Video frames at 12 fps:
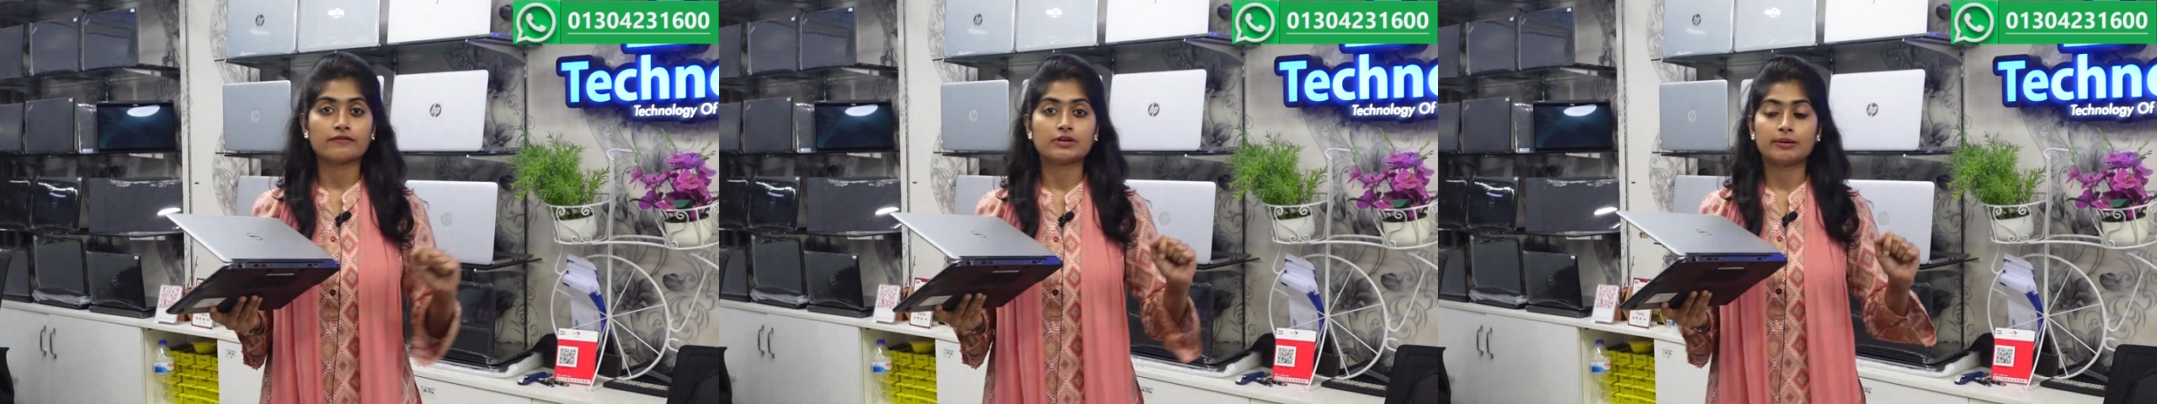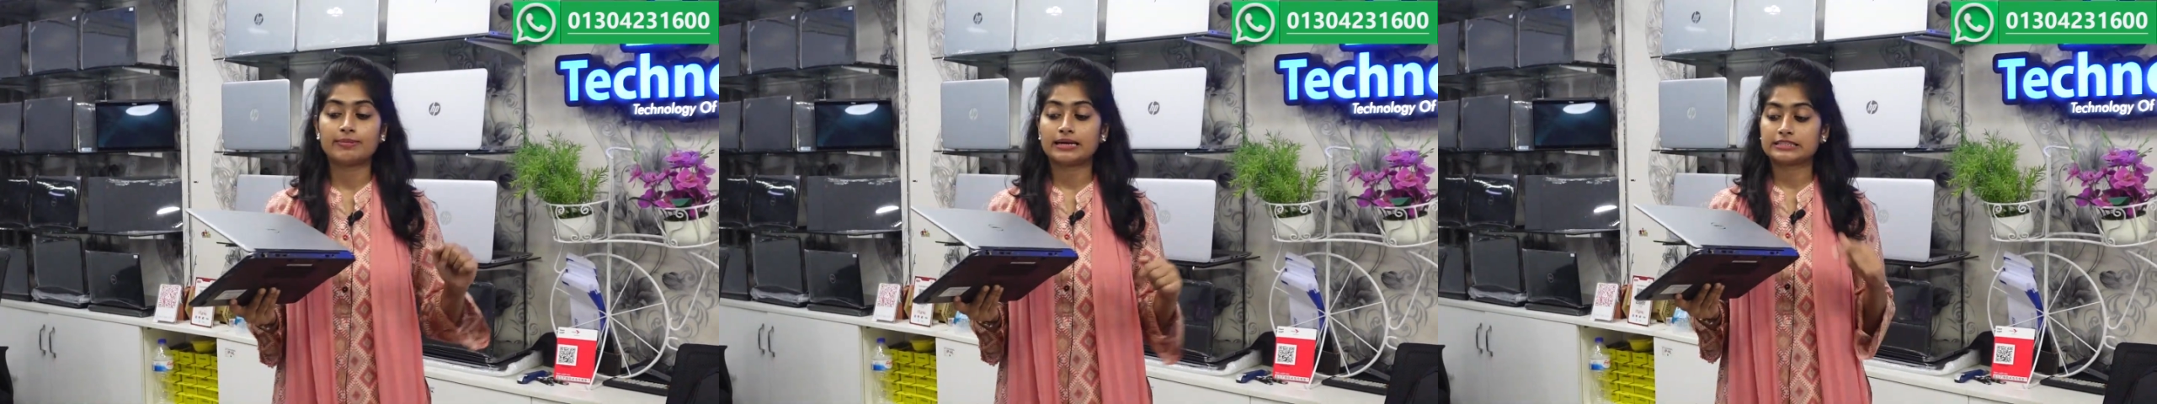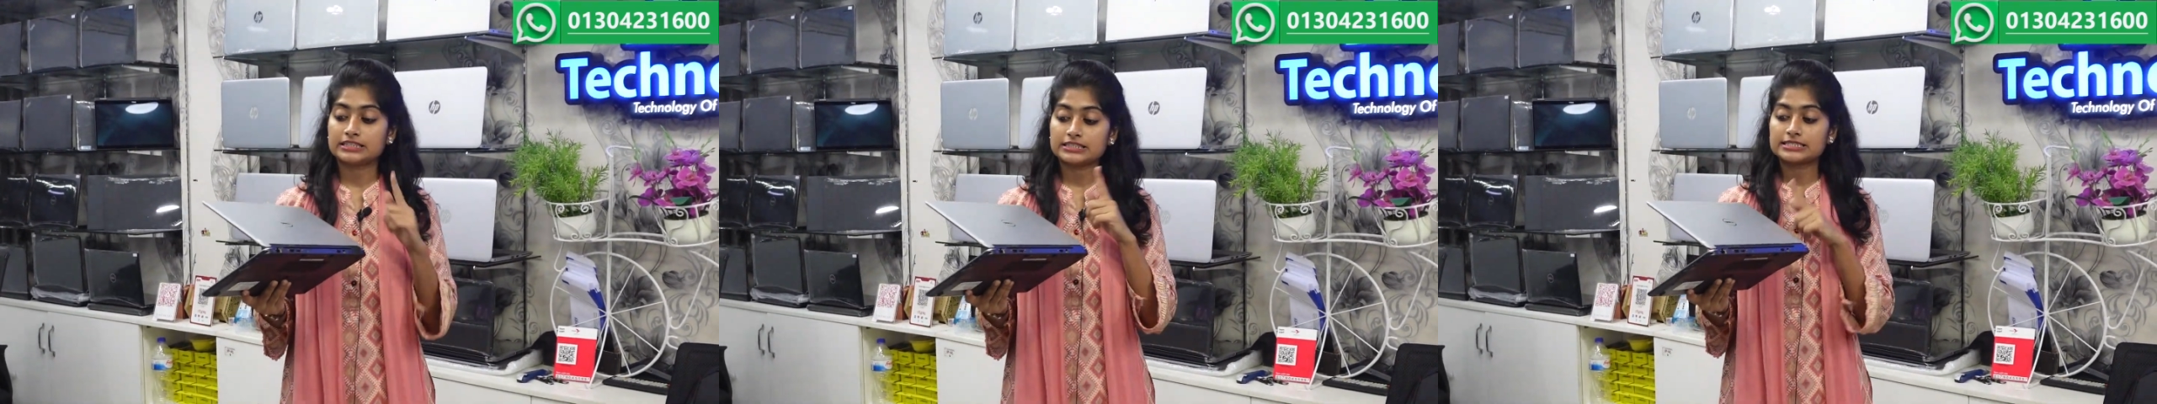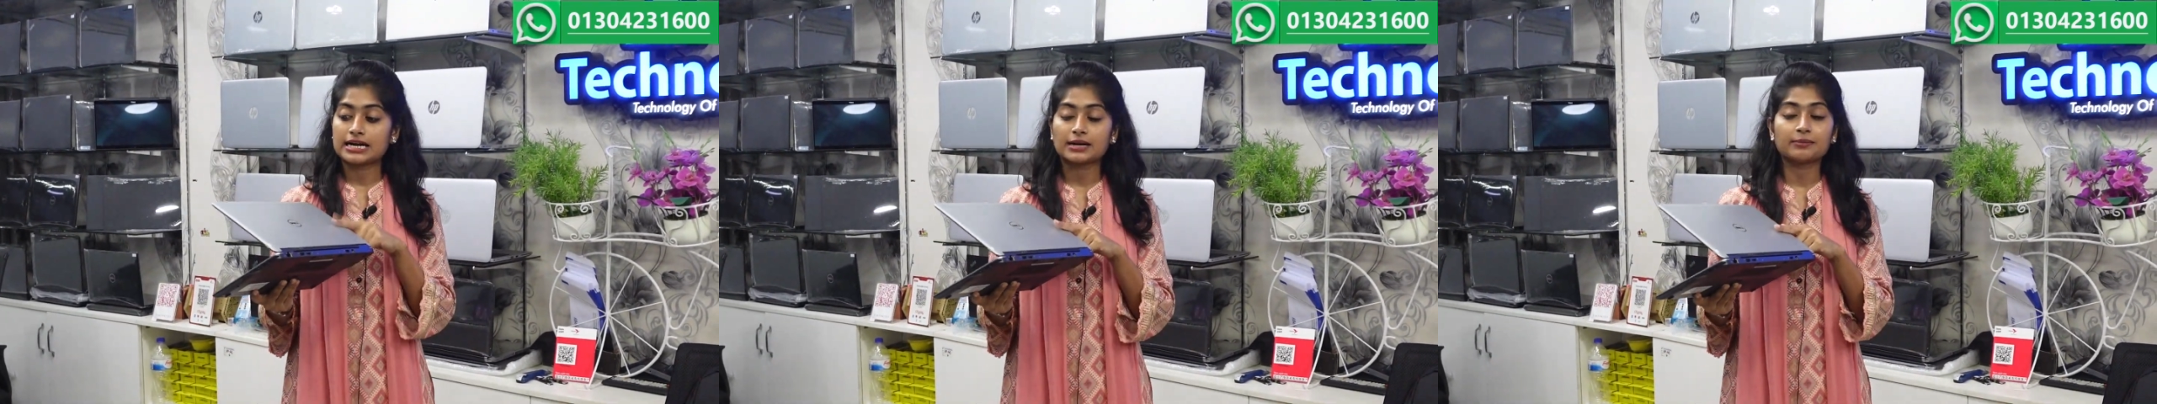অ্যাভেলেবেল আছে
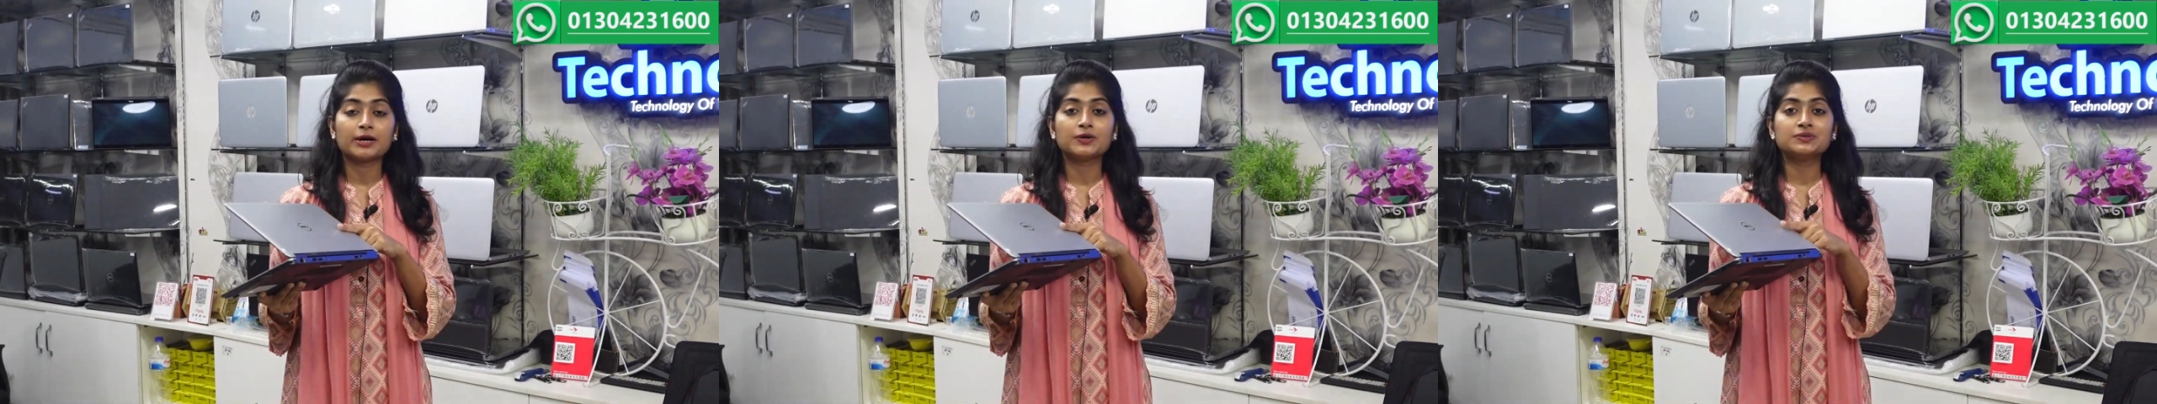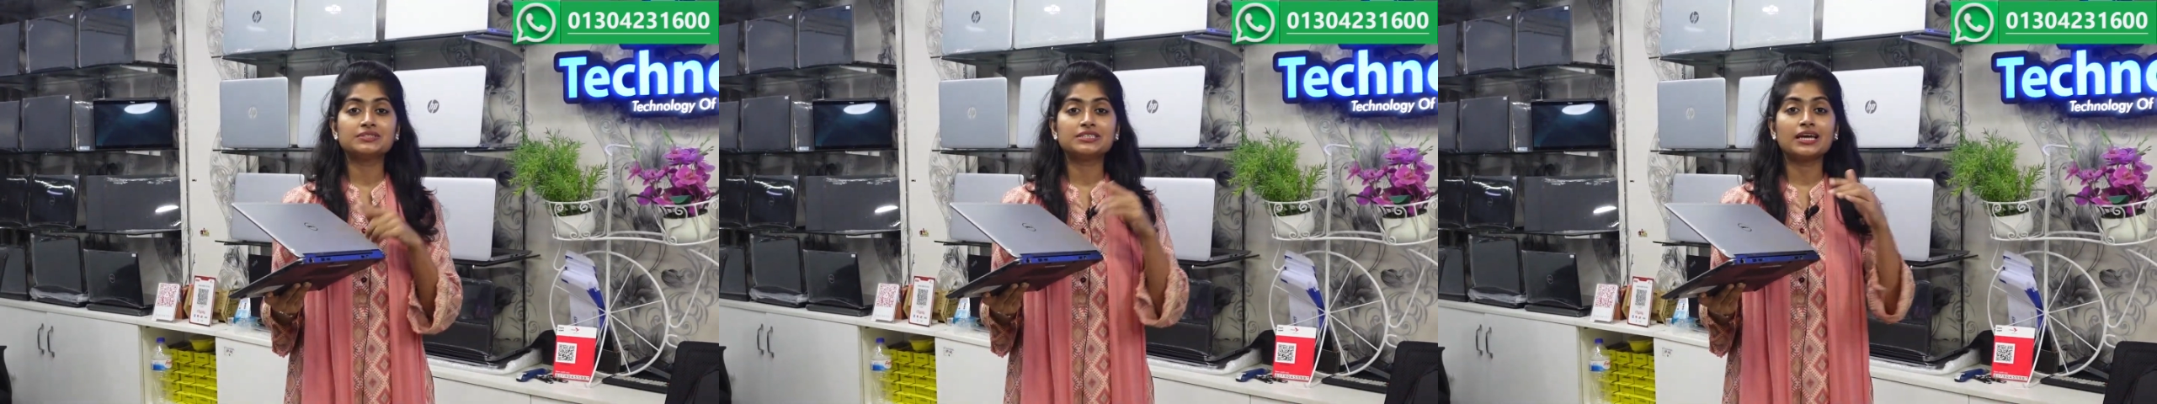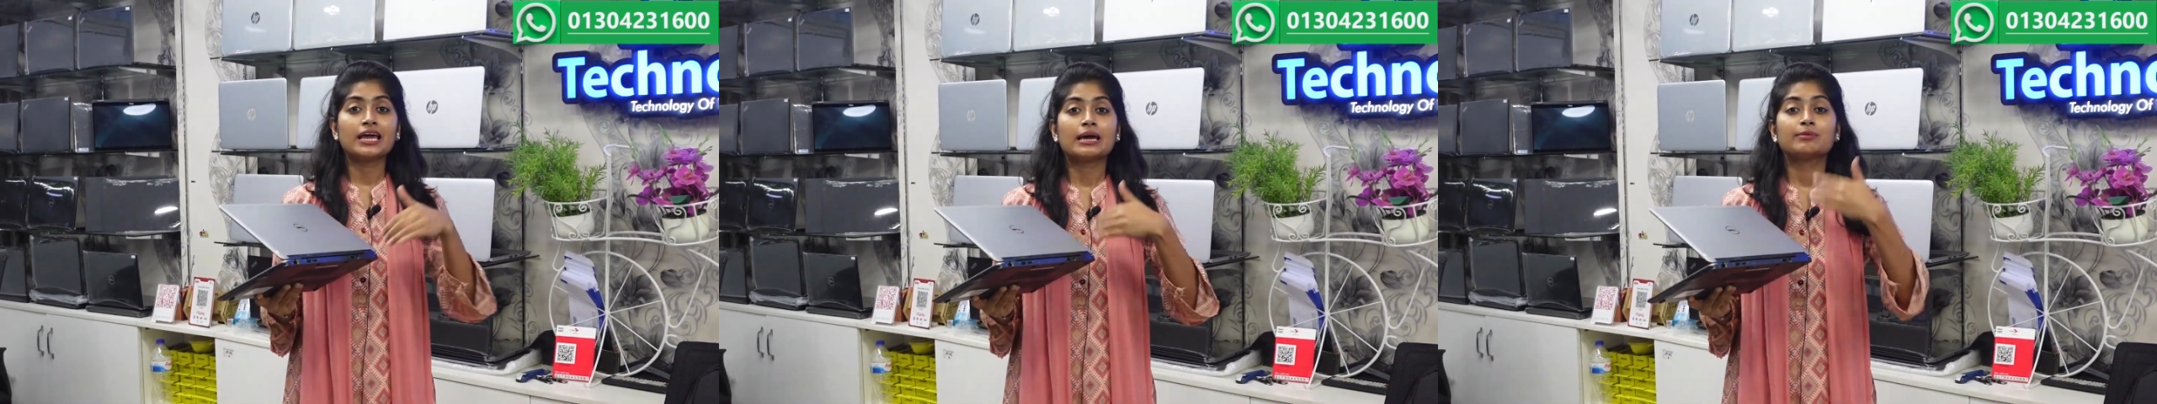সাড়ে বারো ইঞ্চি